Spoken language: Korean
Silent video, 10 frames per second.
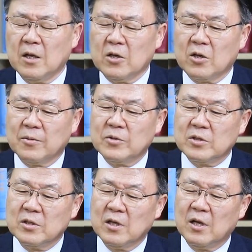
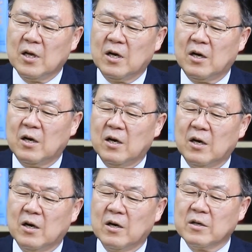여러분,
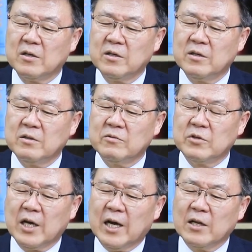어, 그
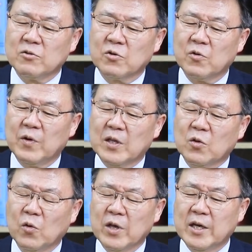우리 한국교회
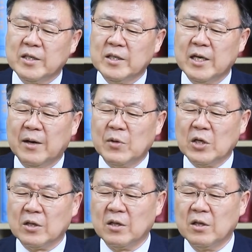통계에
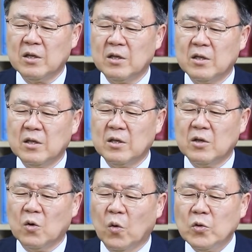의하면
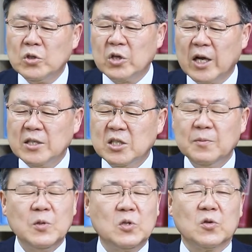온전한
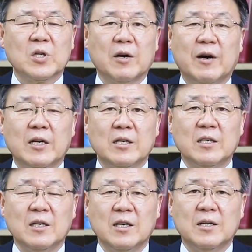11조
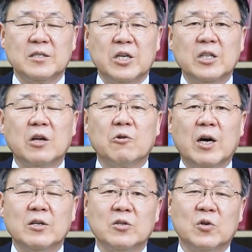생활을 제대로
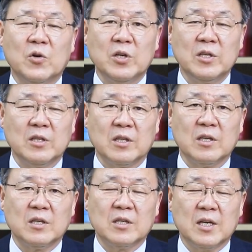하는 교인은
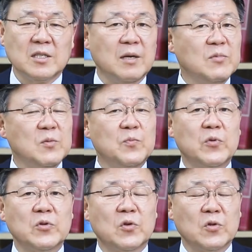약
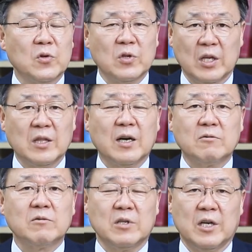30% 정도
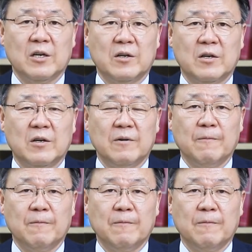된다고 그래요.